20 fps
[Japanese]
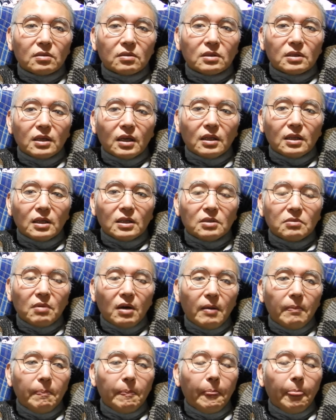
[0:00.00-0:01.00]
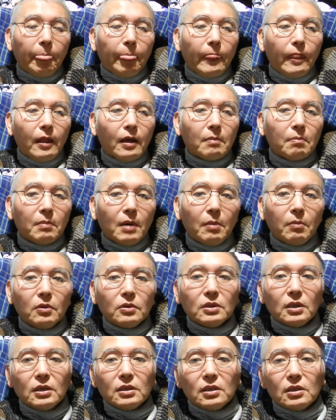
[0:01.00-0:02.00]
その人間たちは
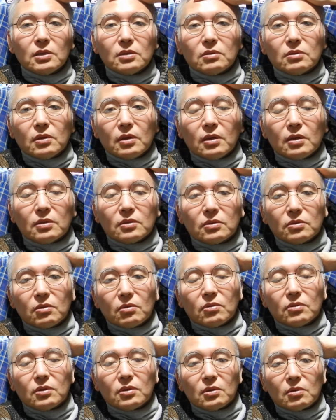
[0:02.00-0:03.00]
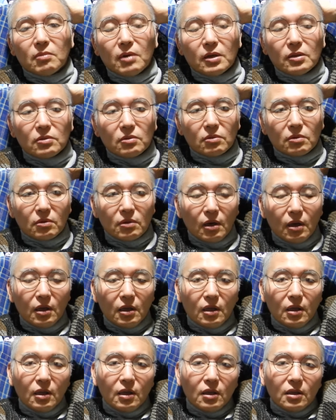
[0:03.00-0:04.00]
守んないんですね都合の悪い時は
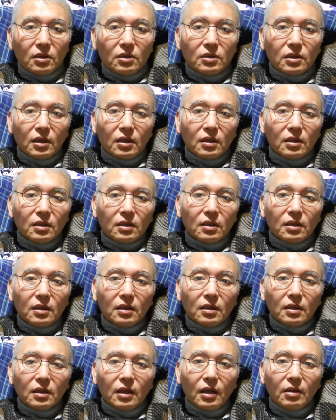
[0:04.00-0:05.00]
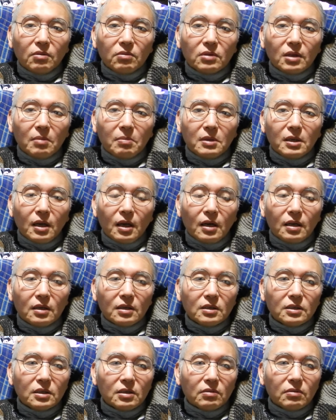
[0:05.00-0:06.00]
じゃあ何のために
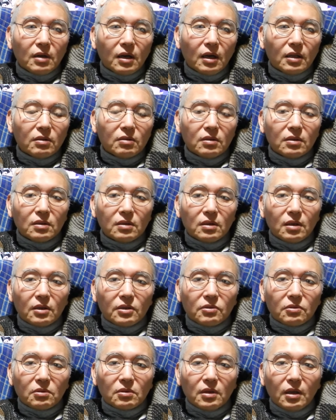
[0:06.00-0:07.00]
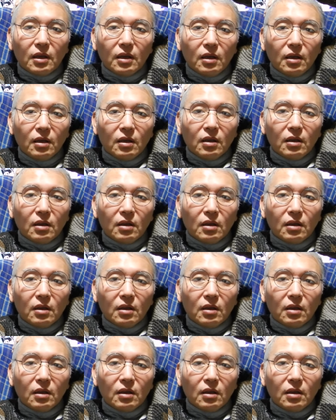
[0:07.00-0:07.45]
話してるかですよね